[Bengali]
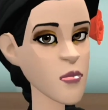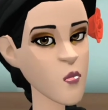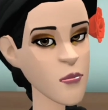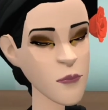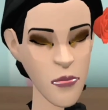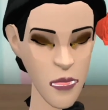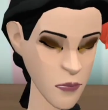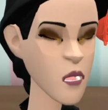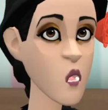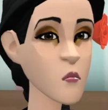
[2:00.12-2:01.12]
না
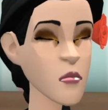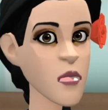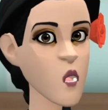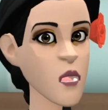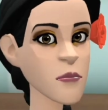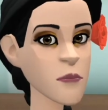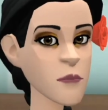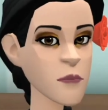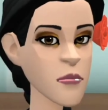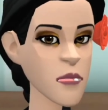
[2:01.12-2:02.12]
মানে ইয়ে মানে
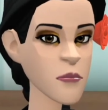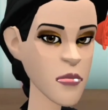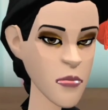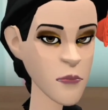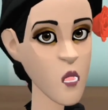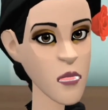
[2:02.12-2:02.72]
আমার শরীরটা